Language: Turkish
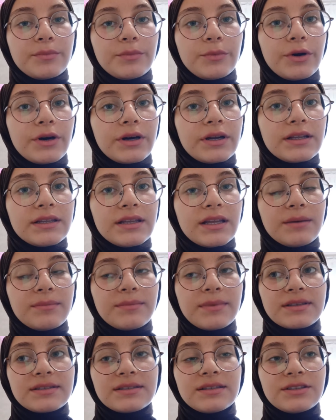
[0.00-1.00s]
Bu arada
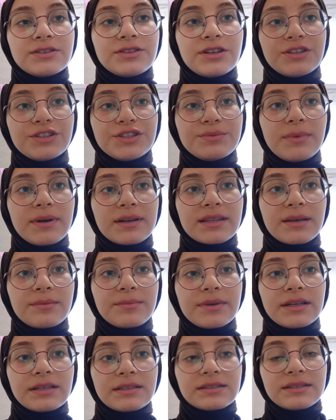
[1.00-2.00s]
masada
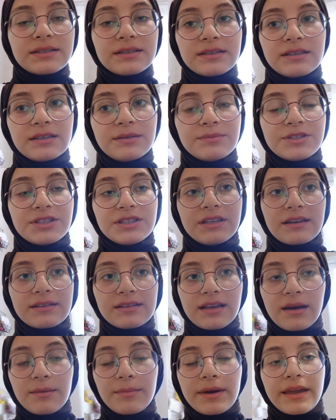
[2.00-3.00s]
çalışmaktan biraz sıkıldığım için
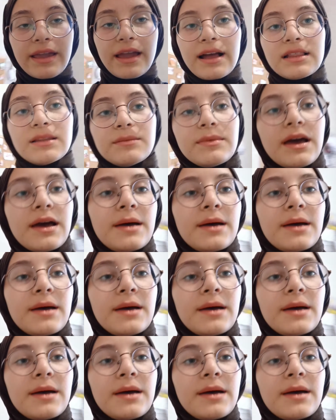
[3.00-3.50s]
yatağıma geldim.